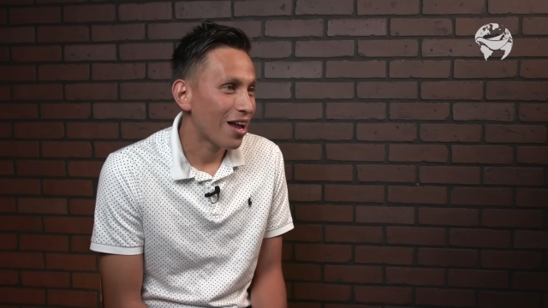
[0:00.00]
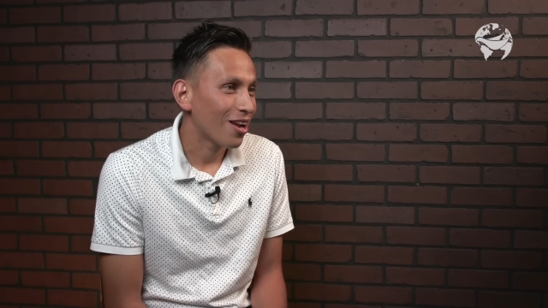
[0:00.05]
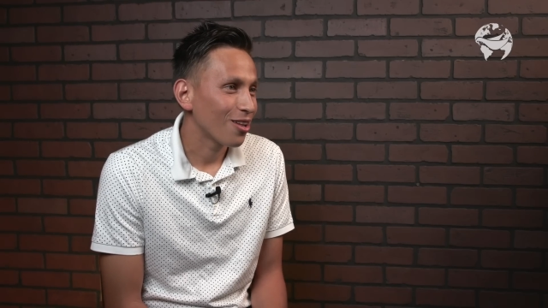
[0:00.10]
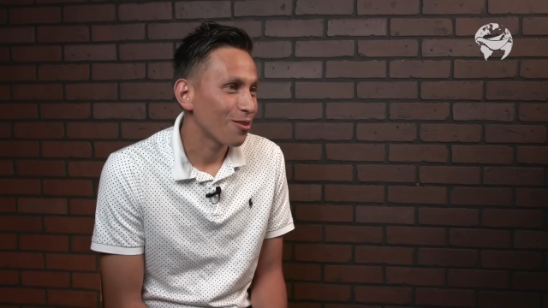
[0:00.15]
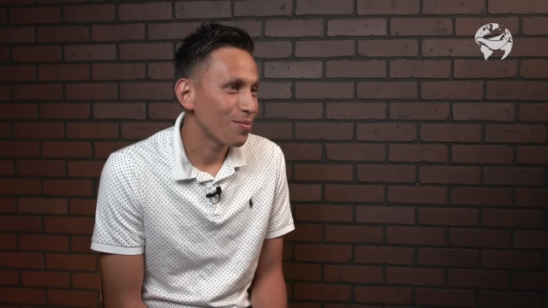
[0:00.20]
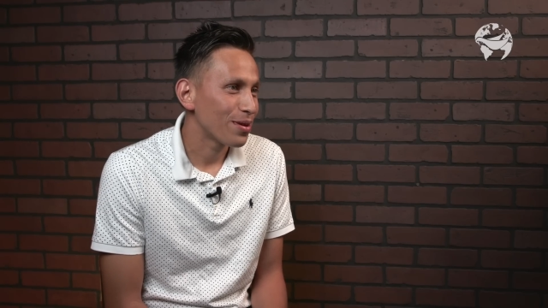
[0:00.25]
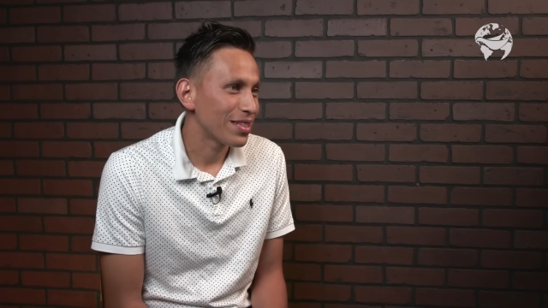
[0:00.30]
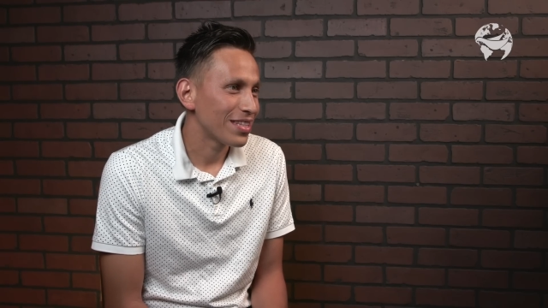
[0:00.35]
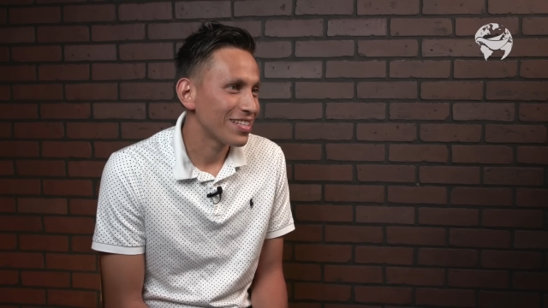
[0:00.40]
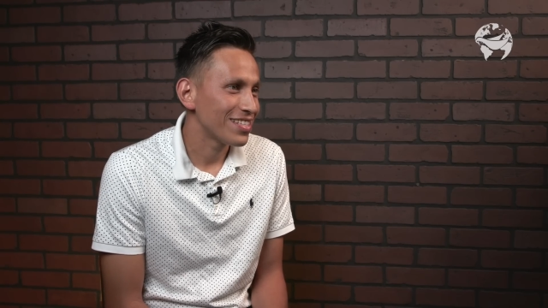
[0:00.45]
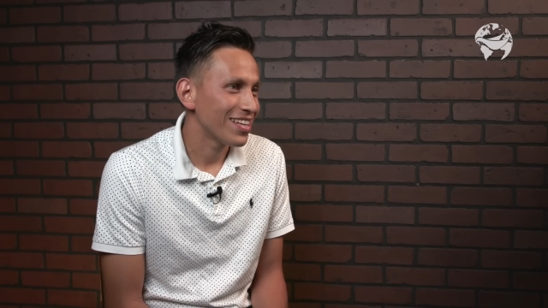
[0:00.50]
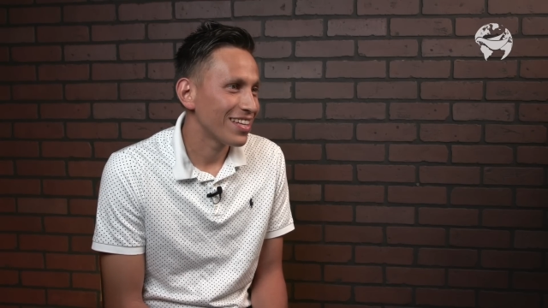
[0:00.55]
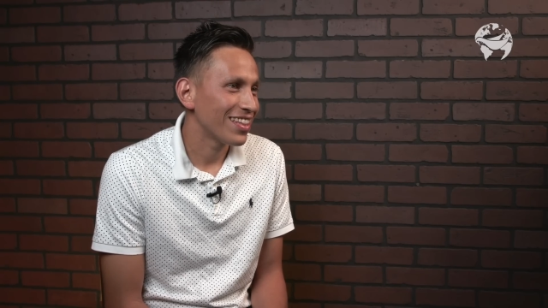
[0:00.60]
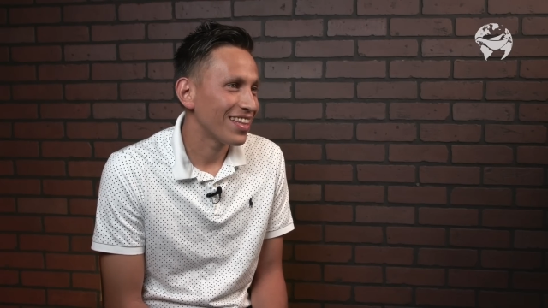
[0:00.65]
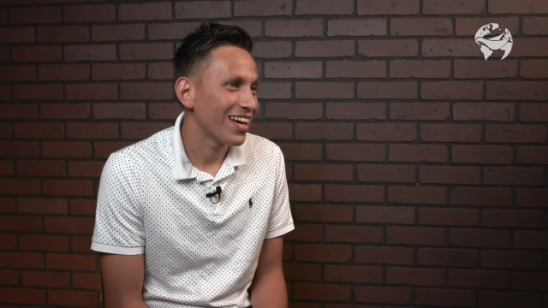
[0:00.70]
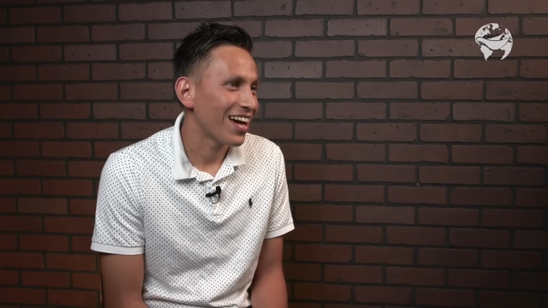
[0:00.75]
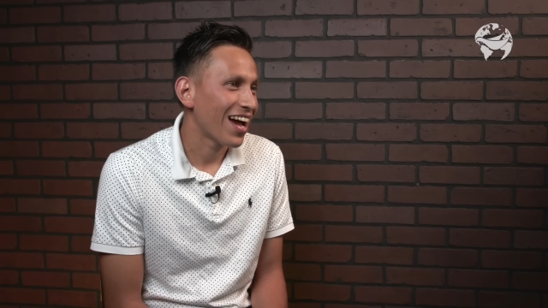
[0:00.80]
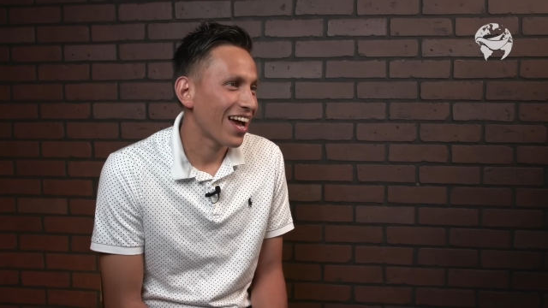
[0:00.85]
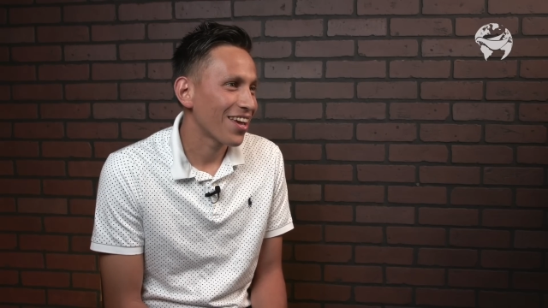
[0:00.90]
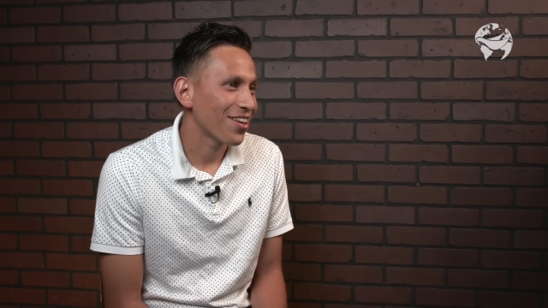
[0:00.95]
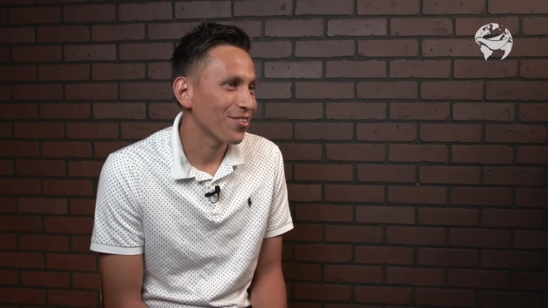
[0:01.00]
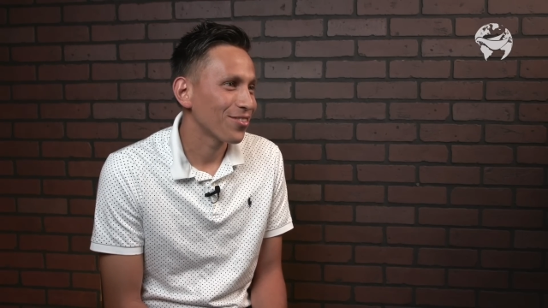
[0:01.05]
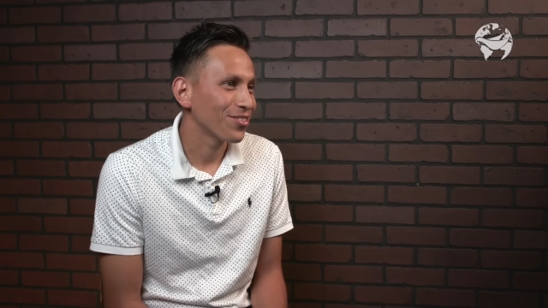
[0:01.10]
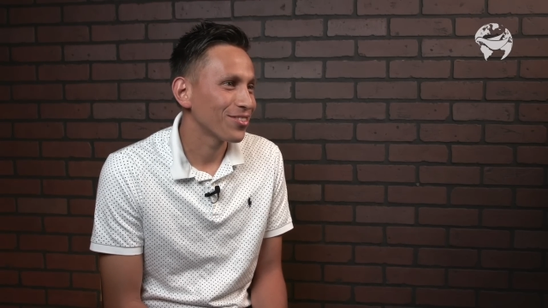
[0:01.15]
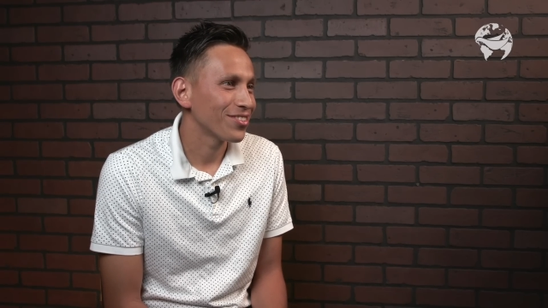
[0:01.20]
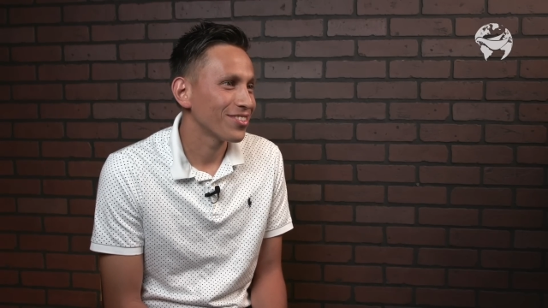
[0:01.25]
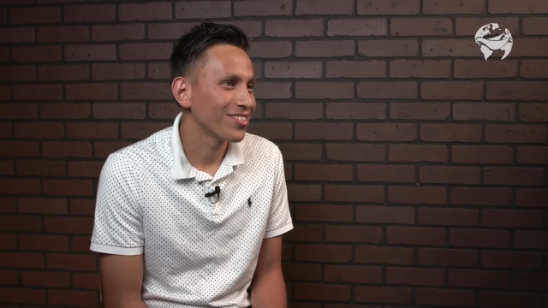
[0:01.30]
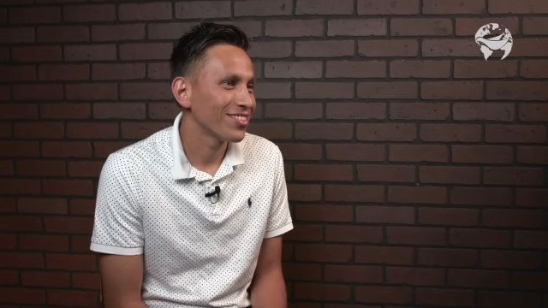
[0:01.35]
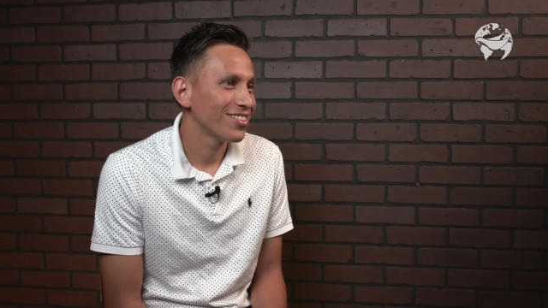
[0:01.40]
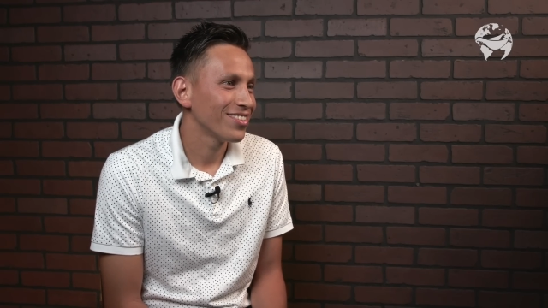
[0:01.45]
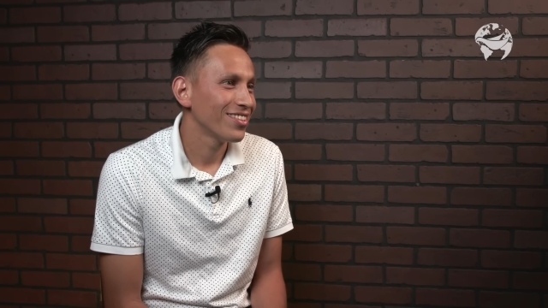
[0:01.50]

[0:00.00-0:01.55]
los 27 años